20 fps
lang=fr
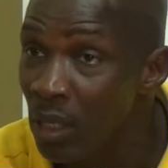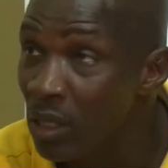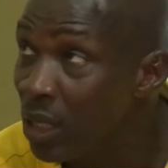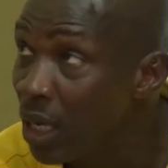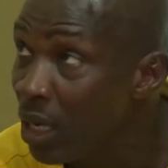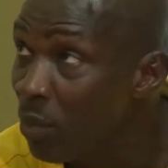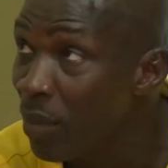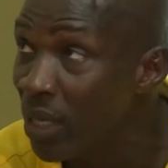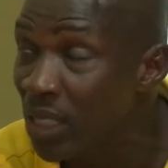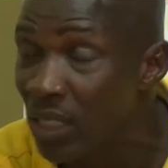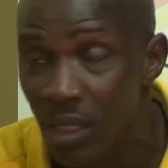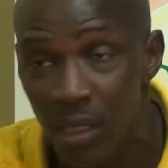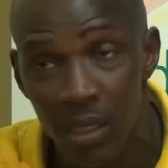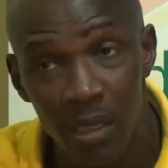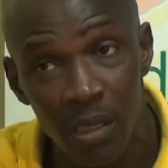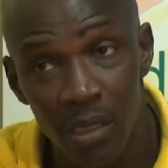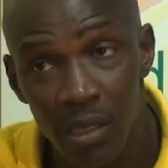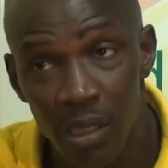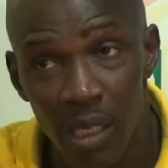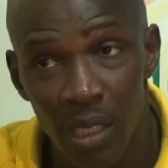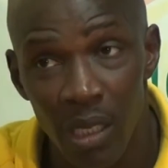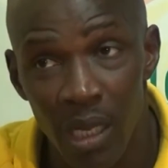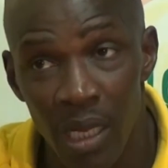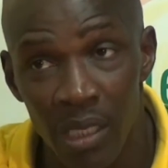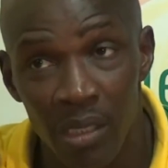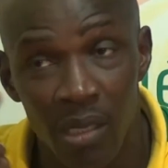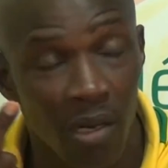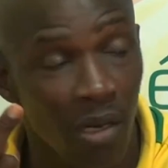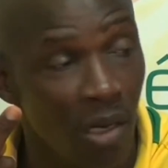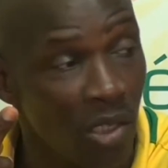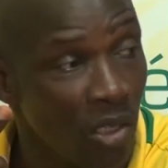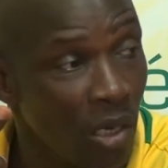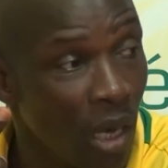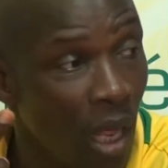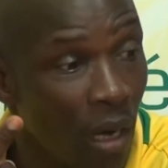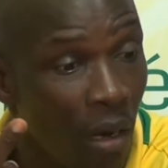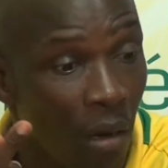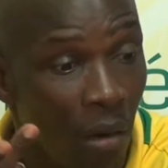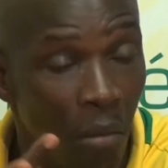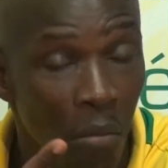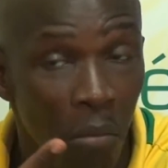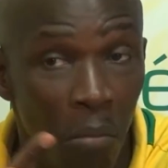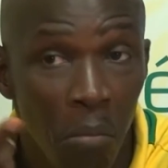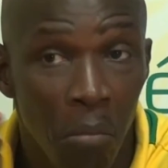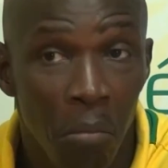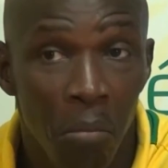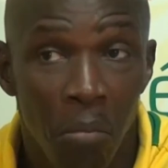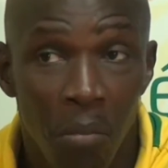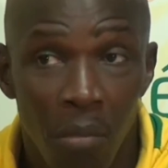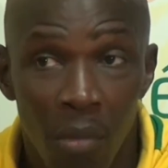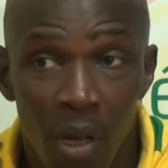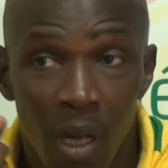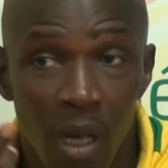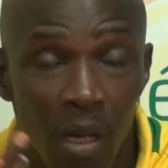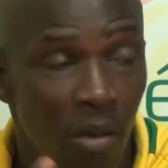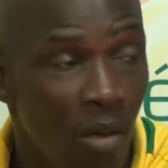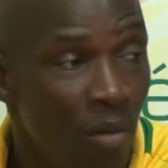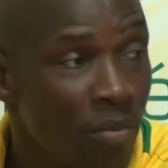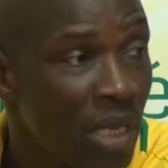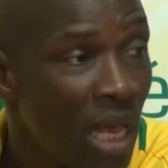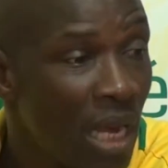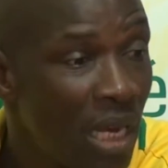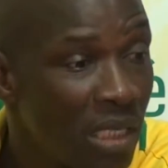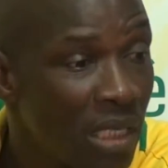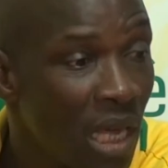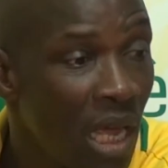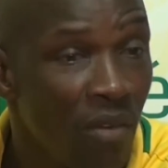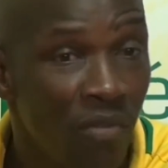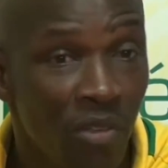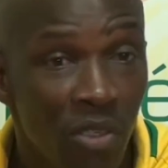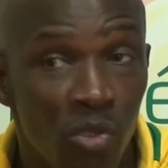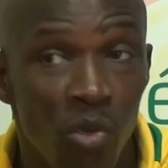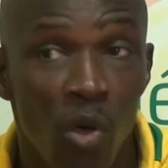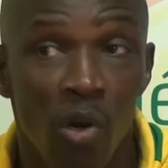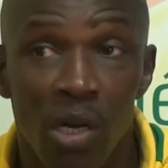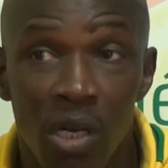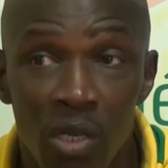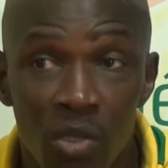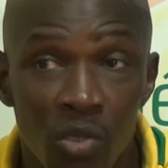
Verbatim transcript: deux matchs internationaux. Comme ça, les gens, ils lui sortent le